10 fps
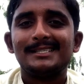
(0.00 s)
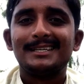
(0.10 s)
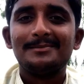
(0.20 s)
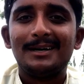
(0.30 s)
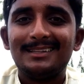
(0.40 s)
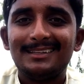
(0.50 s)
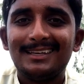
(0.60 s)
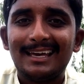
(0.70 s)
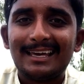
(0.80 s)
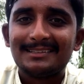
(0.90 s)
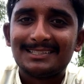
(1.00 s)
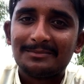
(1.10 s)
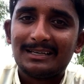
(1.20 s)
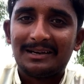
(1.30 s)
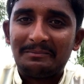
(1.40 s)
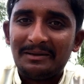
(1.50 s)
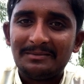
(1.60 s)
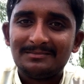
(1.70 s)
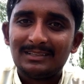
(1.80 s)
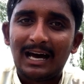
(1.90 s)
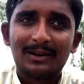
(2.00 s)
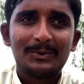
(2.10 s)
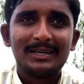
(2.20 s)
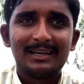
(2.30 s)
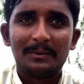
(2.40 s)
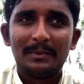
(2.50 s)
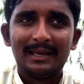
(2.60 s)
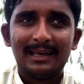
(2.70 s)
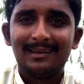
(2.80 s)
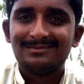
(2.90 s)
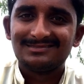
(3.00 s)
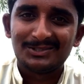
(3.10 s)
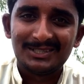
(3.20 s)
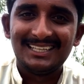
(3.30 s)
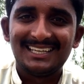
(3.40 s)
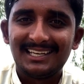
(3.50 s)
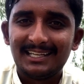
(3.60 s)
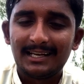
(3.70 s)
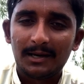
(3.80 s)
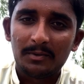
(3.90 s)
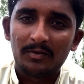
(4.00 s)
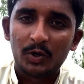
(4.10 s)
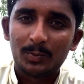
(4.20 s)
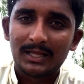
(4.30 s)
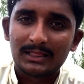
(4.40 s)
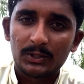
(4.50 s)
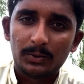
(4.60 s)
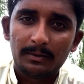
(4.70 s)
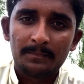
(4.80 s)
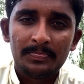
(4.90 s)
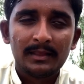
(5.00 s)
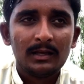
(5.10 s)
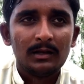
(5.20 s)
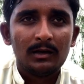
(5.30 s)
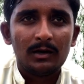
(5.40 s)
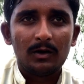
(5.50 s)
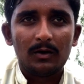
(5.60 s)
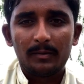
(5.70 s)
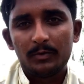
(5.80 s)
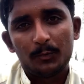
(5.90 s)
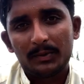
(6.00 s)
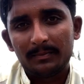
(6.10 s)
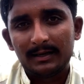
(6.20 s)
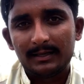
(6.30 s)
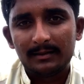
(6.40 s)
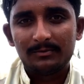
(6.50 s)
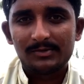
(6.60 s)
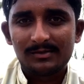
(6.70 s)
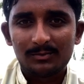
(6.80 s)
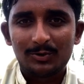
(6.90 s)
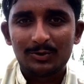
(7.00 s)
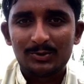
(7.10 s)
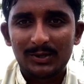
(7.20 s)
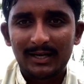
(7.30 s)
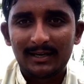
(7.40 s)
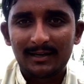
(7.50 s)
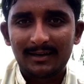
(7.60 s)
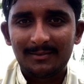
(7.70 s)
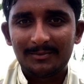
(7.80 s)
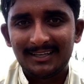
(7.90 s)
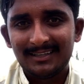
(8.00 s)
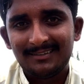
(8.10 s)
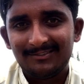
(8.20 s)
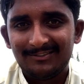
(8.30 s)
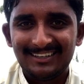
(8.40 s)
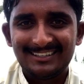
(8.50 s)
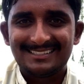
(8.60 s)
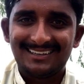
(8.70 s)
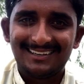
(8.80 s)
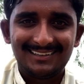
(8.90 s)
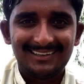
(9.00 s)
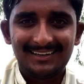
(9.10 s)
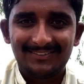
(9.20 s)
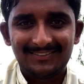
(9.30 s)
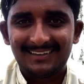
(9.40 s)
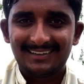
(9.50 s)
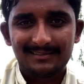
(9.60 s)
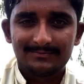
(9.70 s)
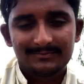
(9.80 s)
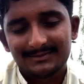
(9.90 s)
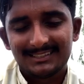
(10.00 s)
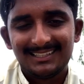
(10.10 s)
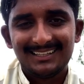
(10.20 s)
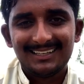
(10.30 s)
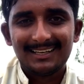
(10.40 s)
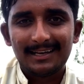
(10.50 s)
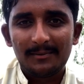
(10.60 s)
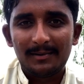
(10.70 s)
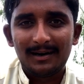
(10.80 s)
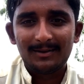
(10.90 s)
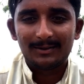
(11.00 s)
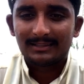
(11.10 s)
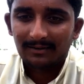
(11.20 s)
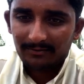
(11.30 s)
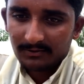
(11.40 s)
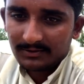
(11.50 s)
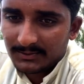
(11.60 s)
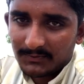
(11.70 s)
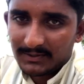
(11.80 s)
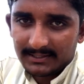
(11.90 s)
मज़े की बात ये है कि सब घर में हर कोई घर में है कोई देख नहीं रहा हमें वीडियो बनाते हुए और अभी ऊपर बैठे हैं मौसम को इंजॉय रहे हैं भाई विलेज का यार फिर कमाल होता है व्यू जब